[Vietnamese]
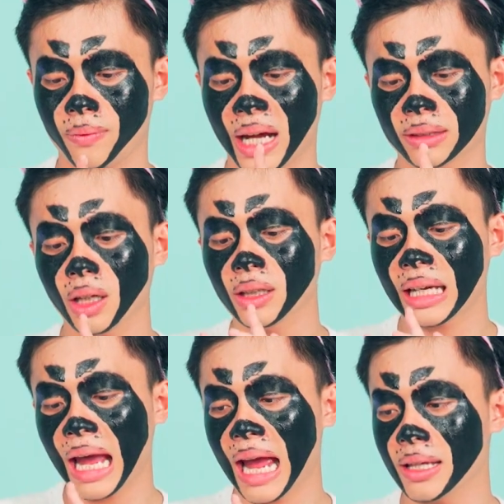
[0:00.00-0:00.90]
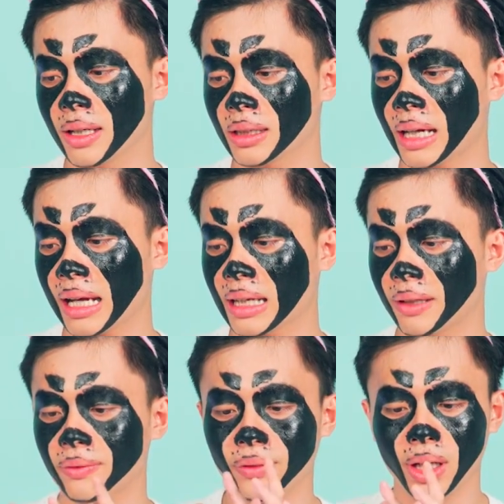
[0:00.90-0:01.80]
và tất cả những cái
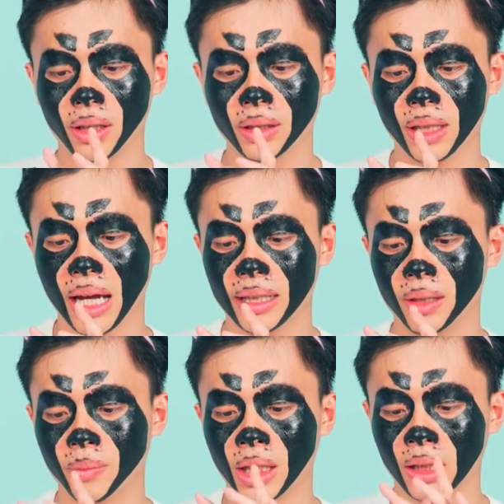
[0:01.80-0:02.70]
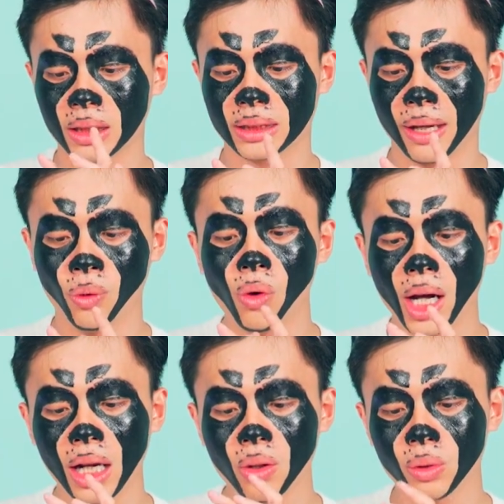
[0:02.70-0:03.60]
cạnh viền như thế này thì mình sẽ vuốt
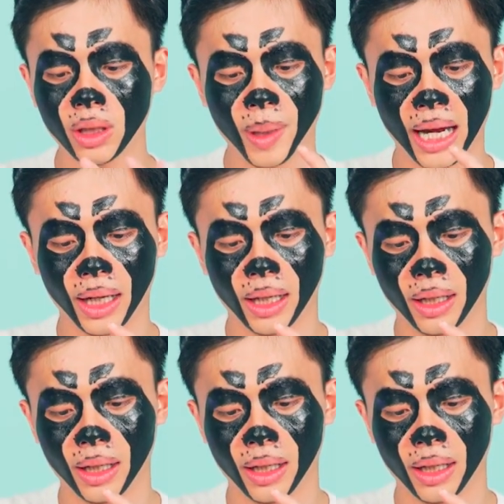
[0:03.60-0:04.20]
hết luôn nha các bạn